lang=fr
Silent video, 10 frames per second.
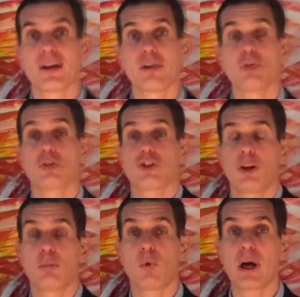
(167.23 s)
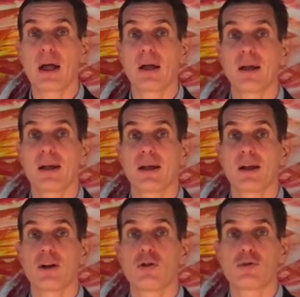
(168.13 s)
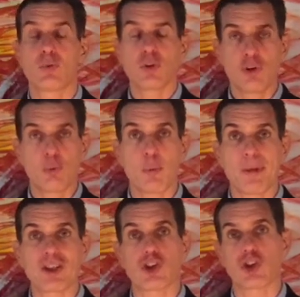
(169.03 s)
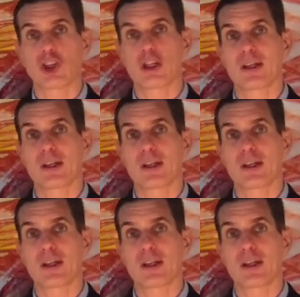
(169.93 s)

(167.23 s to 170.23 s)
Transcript: Donc sans moi, le monde ne peut pas changer.